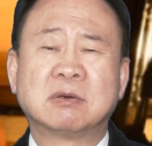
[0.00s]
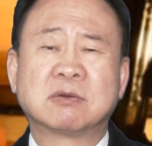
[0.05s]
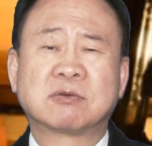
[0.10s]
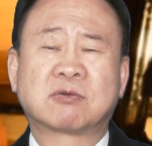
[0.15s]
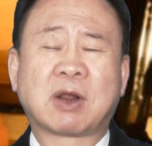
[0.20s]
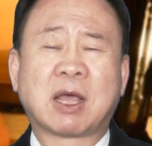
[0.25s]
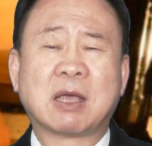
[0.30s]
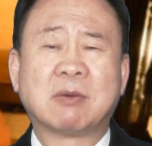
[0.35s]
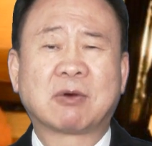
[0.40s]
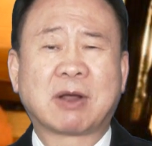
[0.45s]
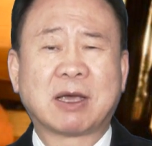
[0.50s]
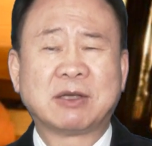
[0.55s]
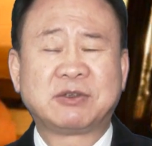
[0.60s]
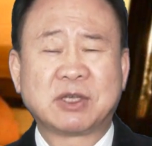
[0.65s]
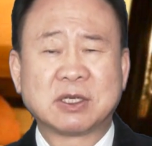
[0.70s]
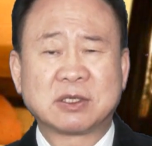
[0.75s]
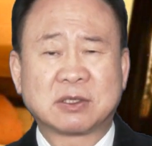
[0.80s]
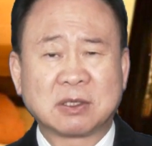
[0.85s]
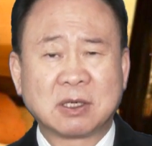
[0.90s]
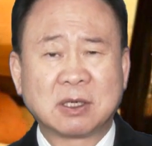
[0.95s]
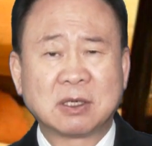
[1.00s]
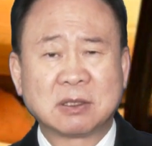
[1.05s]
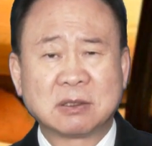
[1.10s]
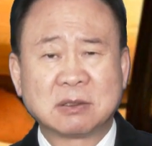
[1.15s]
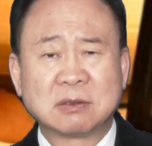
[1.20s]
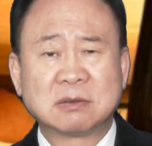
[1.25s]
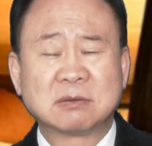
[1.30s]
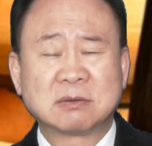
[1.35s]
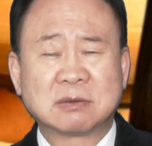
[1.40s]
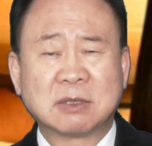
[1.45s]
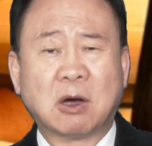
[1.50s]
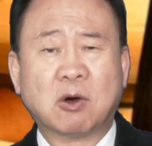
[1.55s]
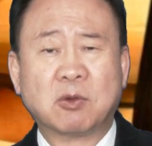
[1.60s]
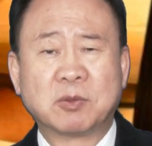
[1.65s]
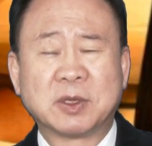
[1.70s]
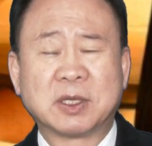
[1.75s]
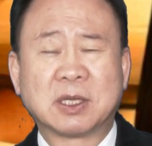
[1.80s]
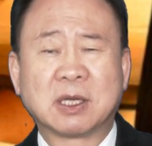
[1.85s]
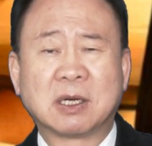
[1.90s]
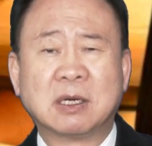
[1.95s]
드라이브 라이센스가
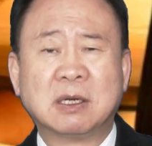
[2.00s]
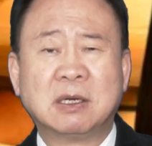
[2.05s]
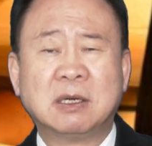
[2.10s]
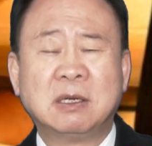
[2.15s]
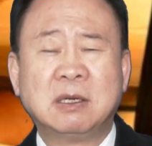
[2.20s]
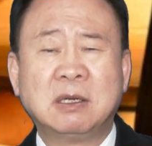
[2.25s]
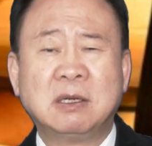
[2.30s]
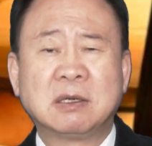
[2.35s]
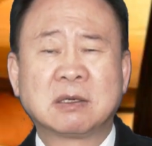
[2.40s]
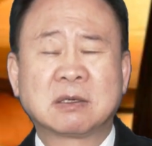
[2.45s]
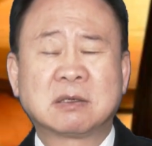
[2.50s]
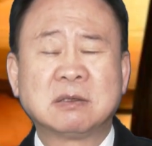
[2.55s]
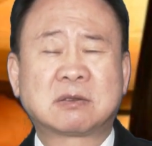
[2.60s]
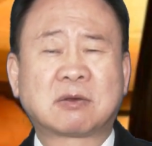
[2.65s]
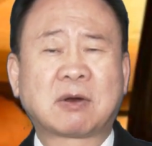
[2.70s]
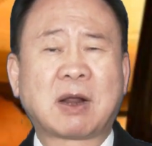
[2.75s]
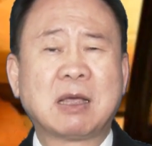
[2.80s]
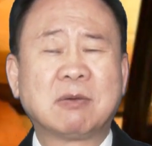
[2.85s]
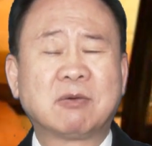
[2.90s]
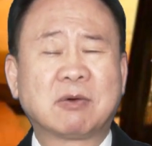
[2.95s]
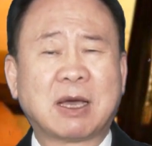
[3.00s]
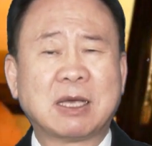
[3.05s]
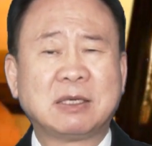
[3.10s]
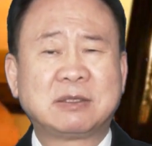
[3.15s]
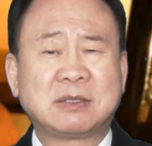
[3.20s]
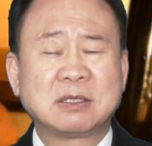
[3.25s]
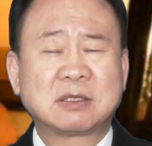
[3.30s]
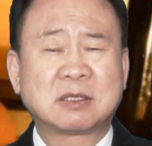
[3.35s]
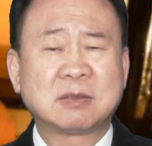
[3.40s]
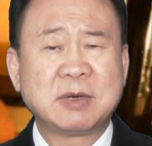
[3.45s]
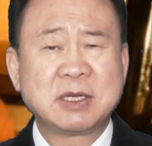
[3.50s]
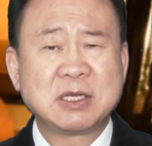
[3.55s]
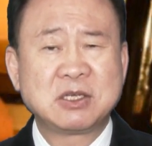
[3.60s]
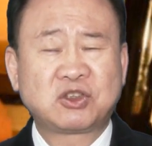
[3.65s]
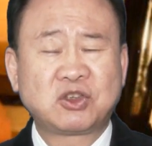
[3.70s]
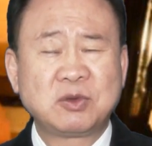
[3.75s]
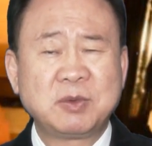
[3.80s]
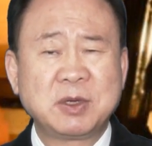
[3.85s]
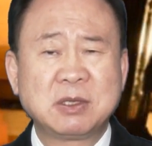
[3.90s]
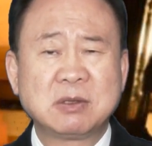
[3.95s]
나옵니다. 그 드라이브 라이센스만
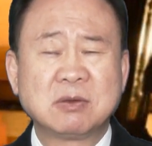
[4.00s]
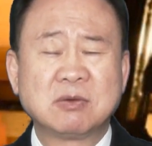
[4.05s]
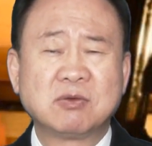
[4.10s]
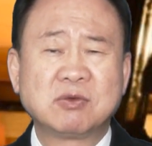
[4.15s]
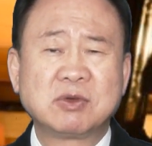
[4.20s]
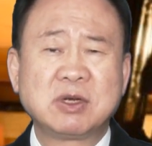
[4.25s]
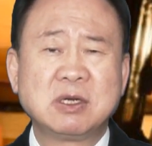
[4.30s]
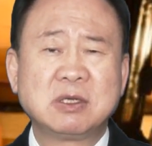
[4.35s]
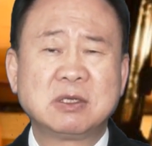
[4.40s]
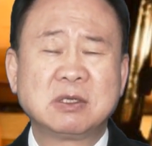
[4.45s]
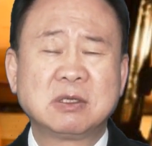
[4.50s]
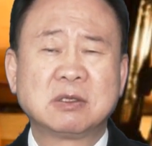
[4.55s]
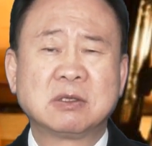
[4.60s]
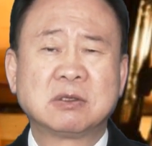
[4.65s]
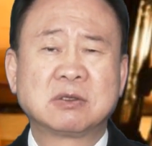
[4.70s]
있으면 우리는